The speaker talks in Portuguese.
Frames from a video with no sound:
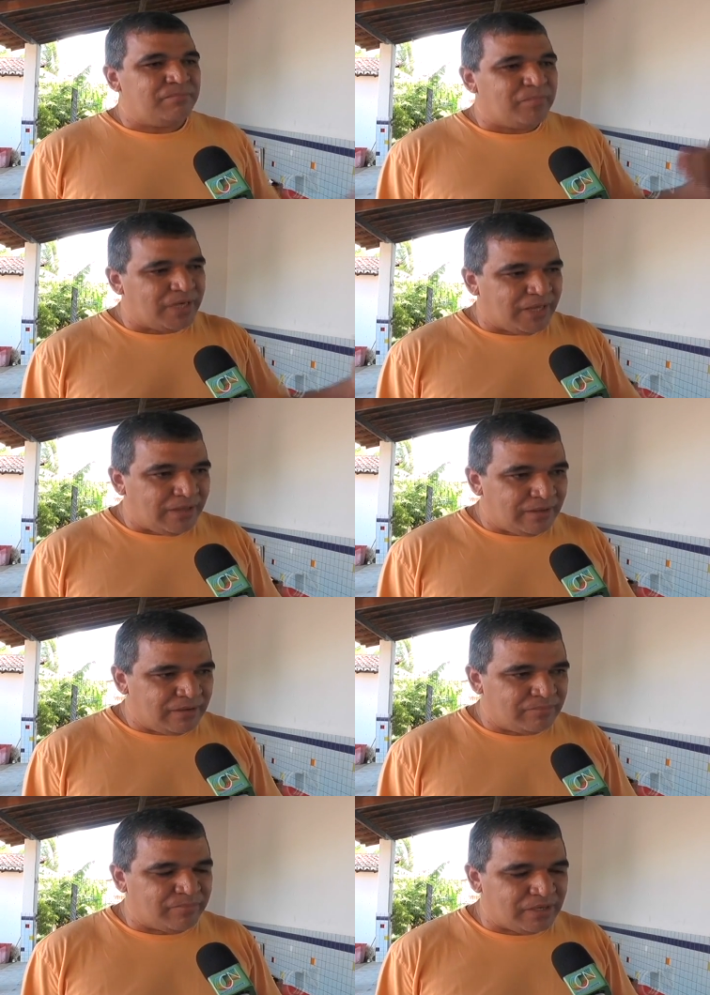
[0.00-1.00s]
para
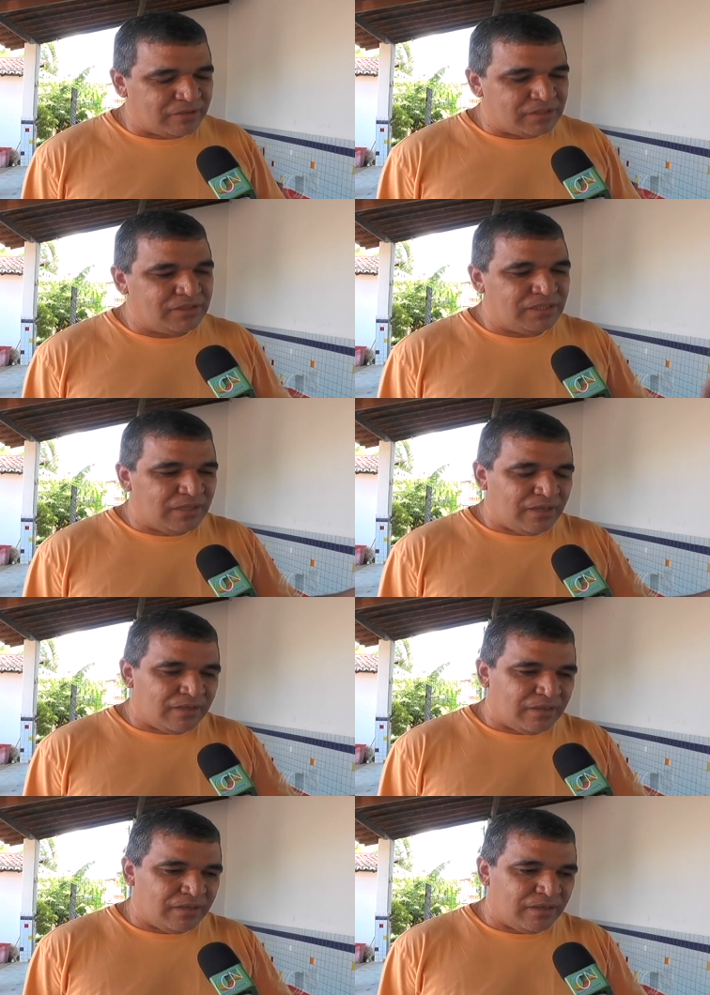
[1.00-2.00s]
para que dentro
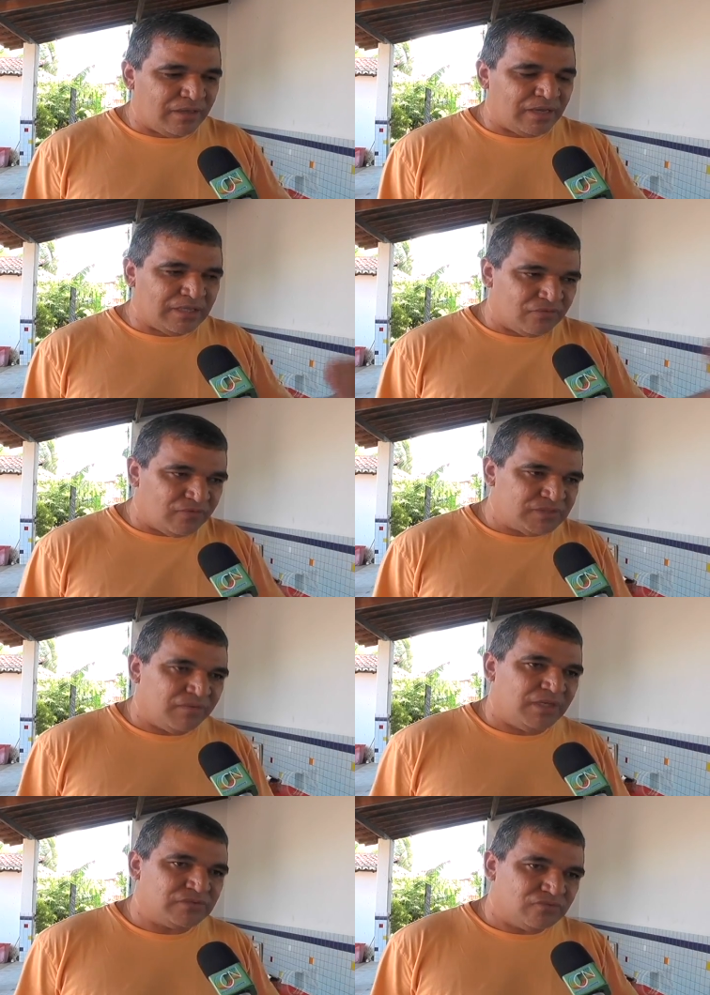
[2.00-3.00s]
da, é, cada vez
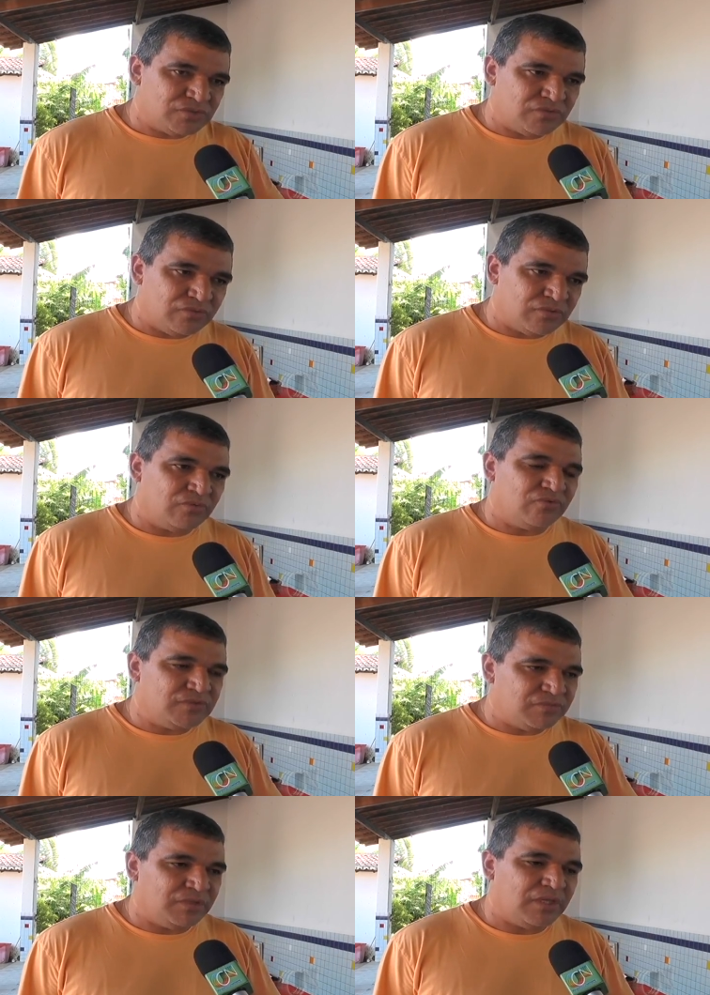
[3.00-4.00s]
mais construir o que o
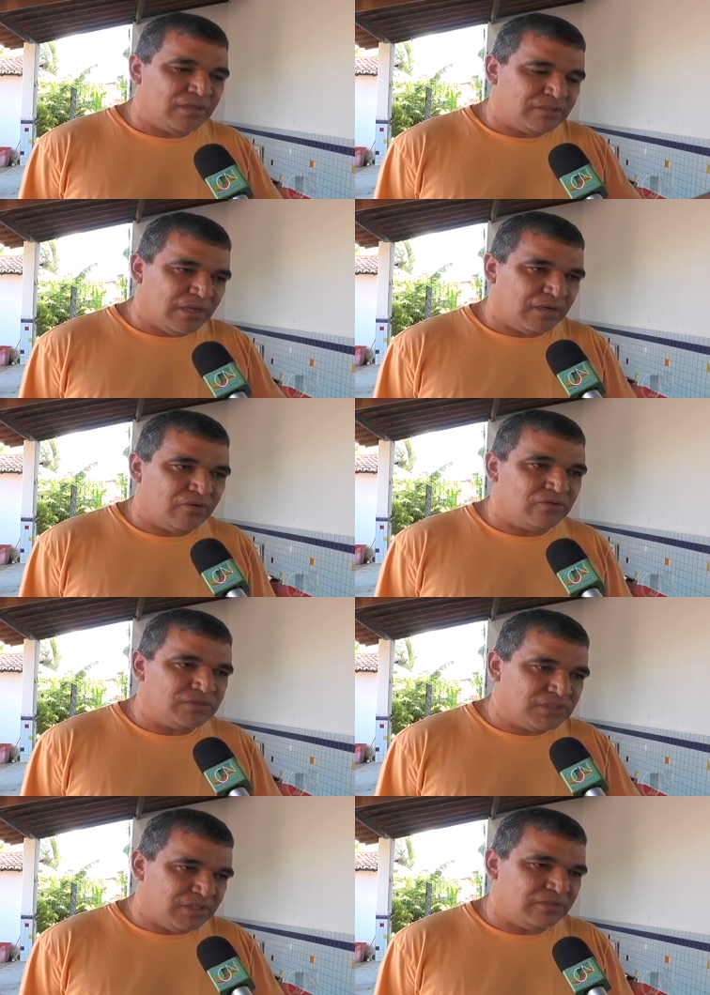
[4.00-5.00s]
conhecimento da, da,
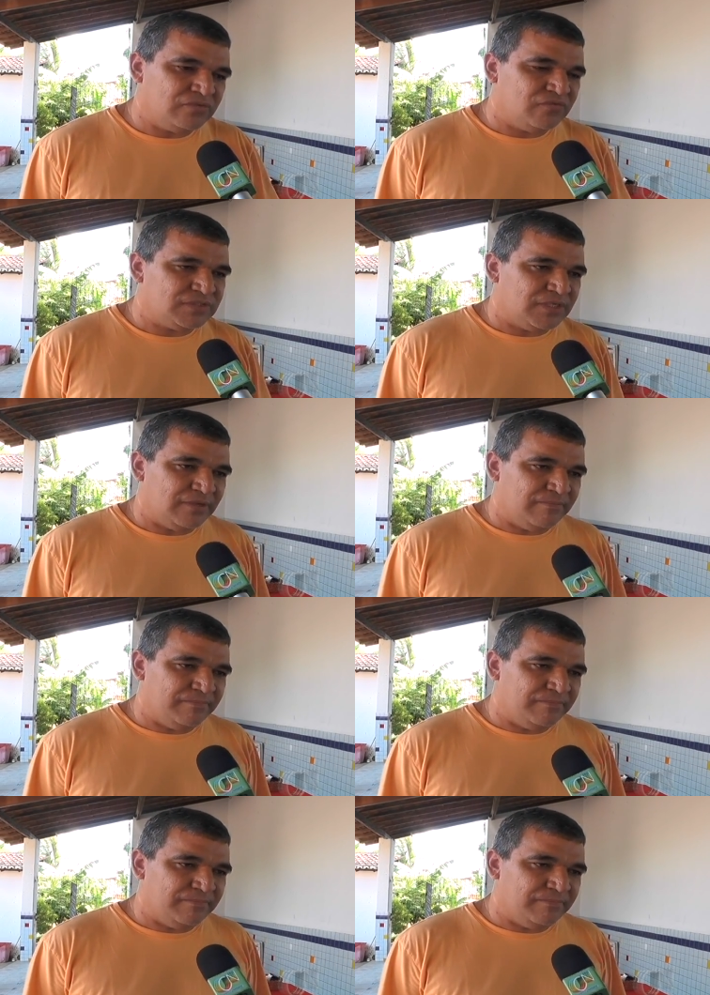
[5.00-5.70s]
agroecologia dentro da universidade.